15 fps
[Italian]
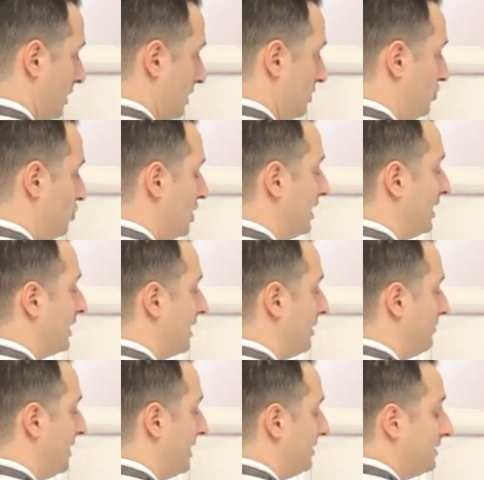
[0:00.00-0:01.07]

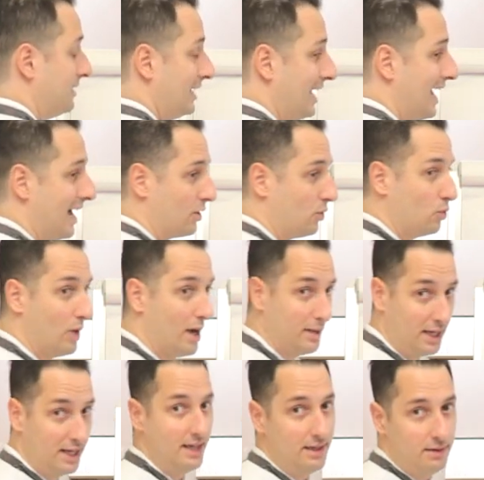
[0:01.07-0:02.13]
generalmente
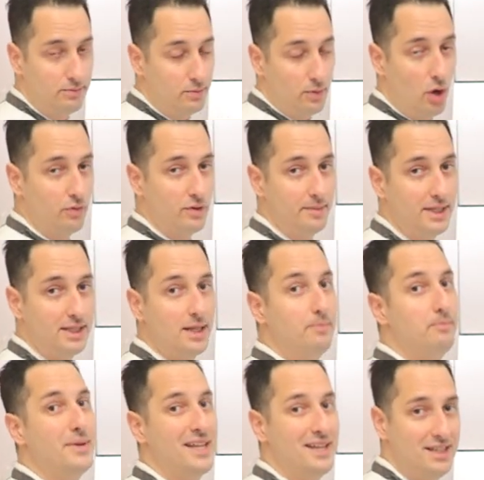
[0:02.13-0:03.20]
l'acqua che ovviamente
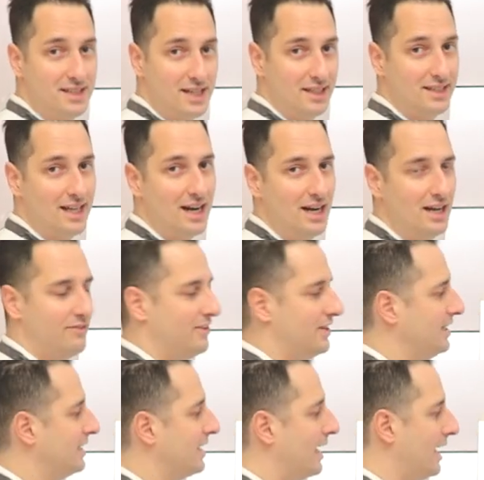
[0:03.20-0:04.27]
per idratare la
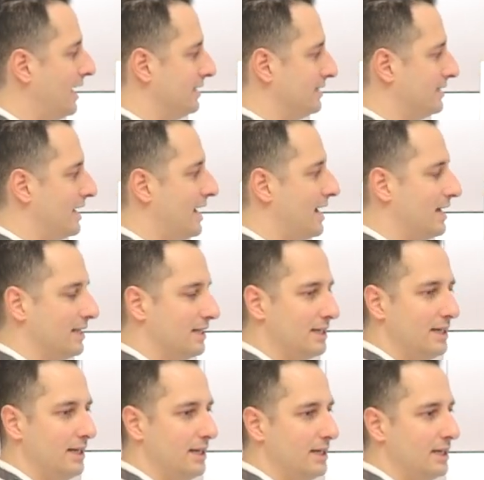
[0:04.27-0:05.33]
farina andrà
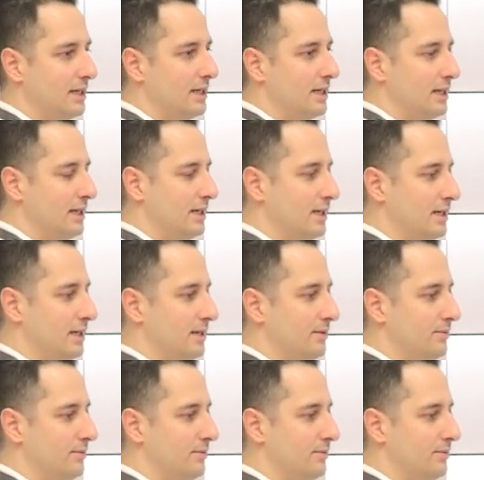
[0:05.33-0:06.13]
anche eh,